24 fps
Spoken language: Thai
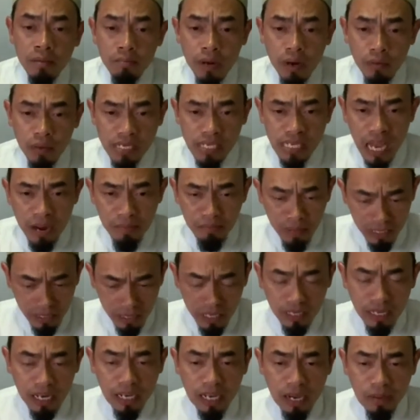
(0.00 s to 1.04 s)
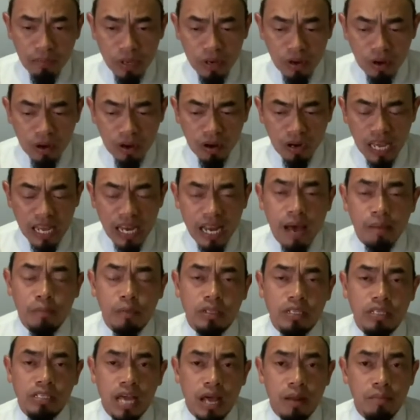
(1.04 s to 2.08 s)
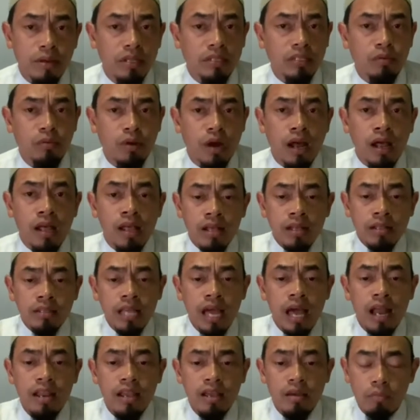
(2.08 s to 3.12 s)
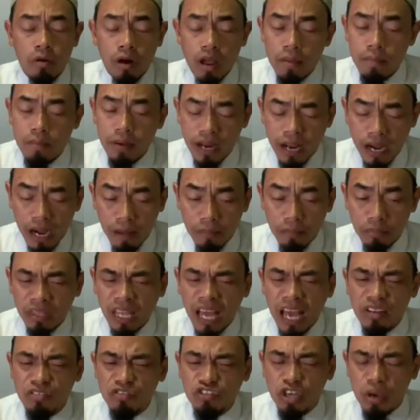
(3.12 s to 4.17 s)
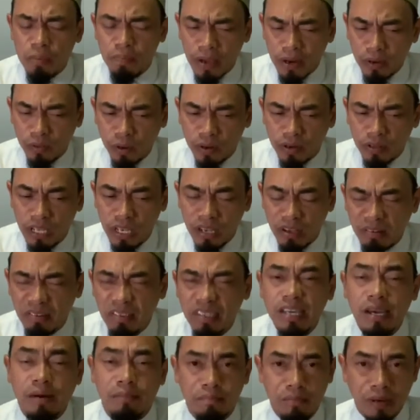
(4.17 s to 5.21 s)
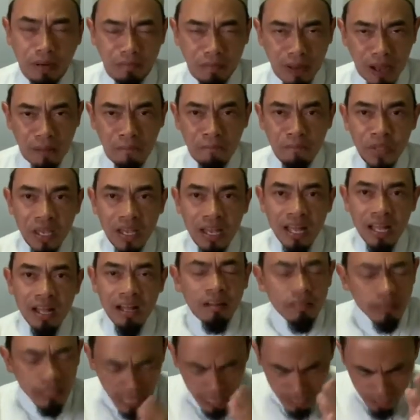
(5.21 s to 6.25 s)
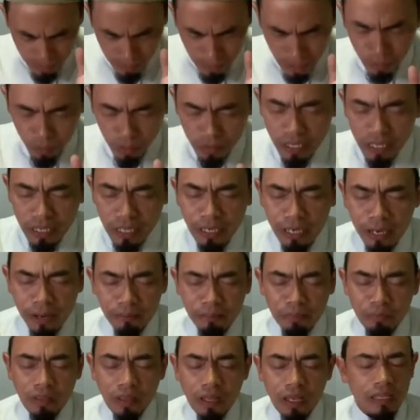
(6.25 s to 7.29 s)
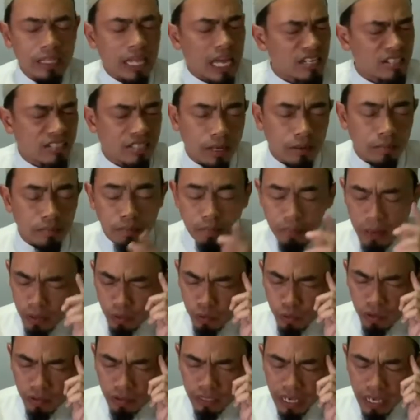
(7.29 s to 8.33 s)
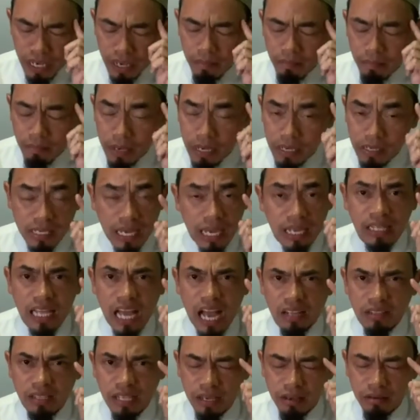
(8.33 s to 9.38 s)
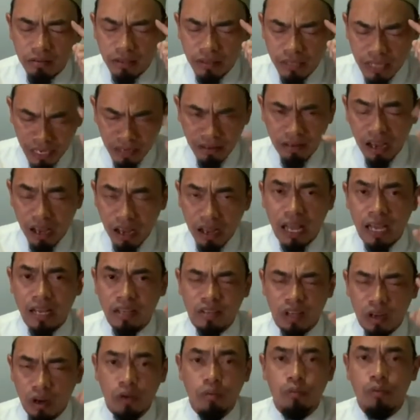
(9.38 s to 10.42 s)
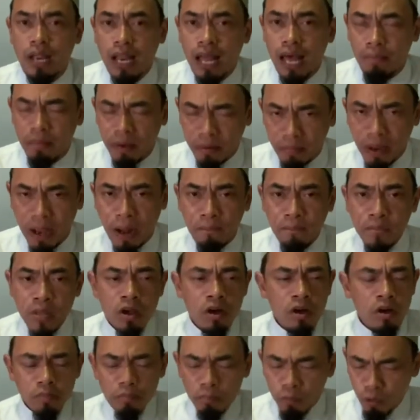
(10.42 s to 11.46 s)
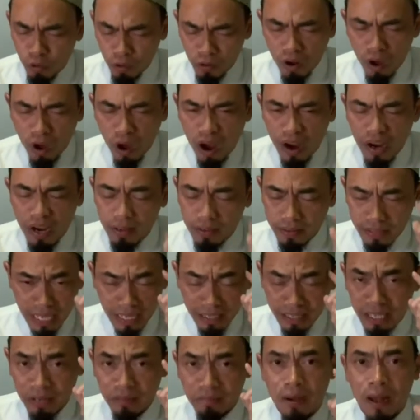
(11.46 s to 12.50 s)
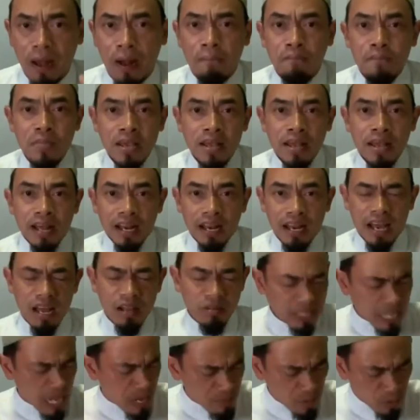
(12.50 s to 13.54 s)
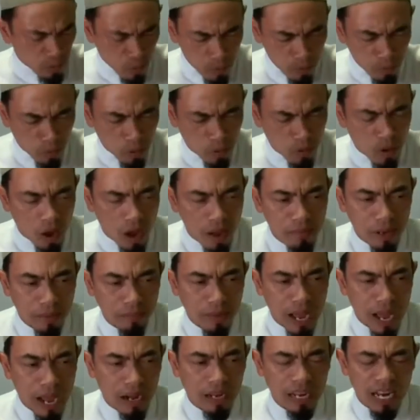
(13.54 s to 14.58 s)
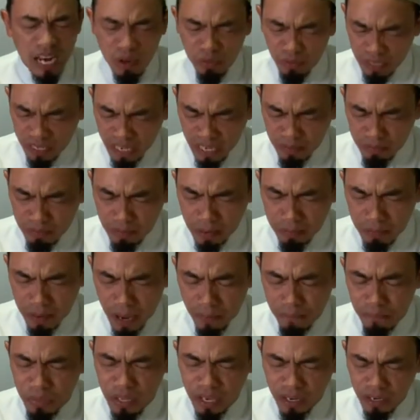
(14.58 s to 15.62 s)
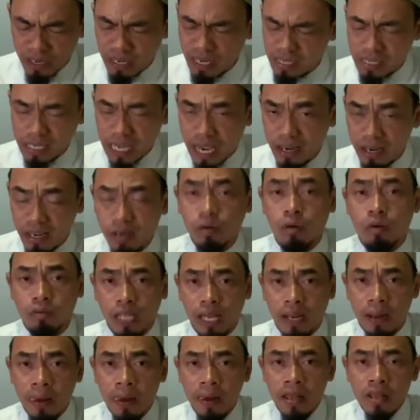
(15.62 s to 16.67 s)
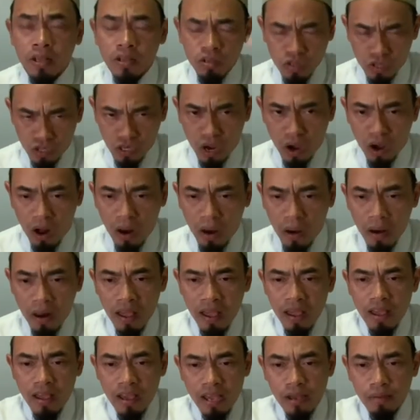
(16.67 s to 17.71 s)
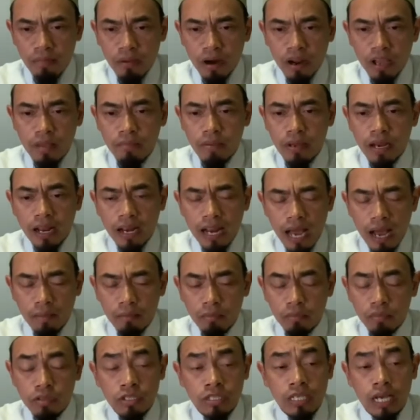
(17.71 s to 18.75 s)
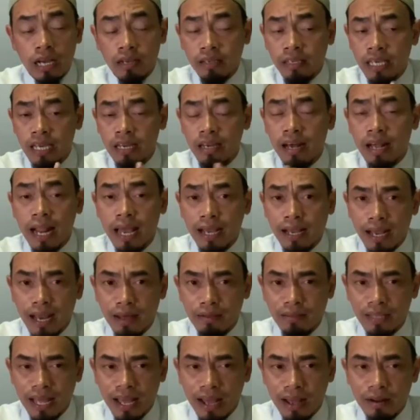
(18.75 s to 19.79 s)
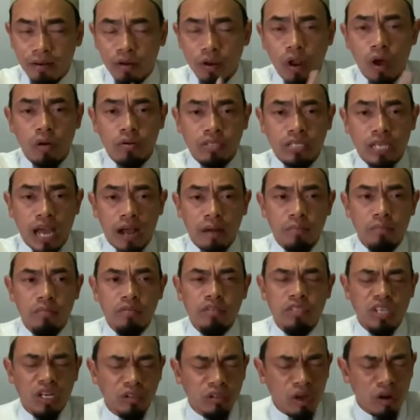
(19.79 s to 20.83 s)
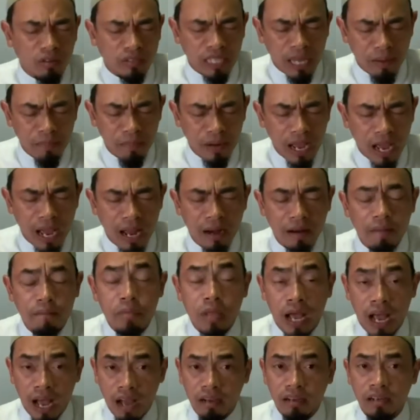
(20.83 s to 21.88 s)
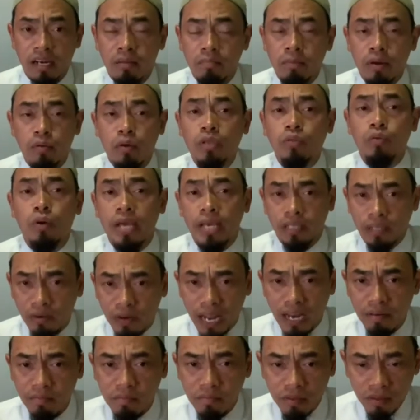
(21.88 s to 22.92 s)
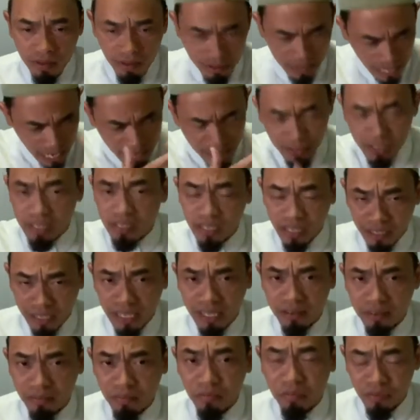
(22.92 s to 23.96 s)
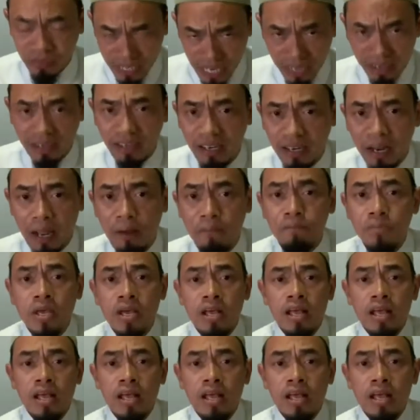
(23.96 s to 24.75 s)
ประวัติศาสตร์บันทึกนะครับพี่น้อง ในหน้าประวัติศาสตร์บันทึกว่าท่านอิบราฮิมบินอาดามท่านจะเป็นคนที่เงียบมาก ๆ ท่านจะเป็นคนที่เงียบ ท่านจะเป็นคนที่มีสายตาที่คิดอะไรตลอดเวลามาก ๆ พูดน้อยแต่คิดมากนะท่านเป็นคนพูดน้อยมาก ๆ แล้วคิดมากๆนี่คือนิสัยหนึ่งของท่านสองอิบราฮิมบินอาดามจะกินอะไรก็แล้วแต่นอกจากจะต้องทำงานหาเงินมาด้วยตัวเองเท่านั้น ท่านจึงจะกินจากเงินนั้น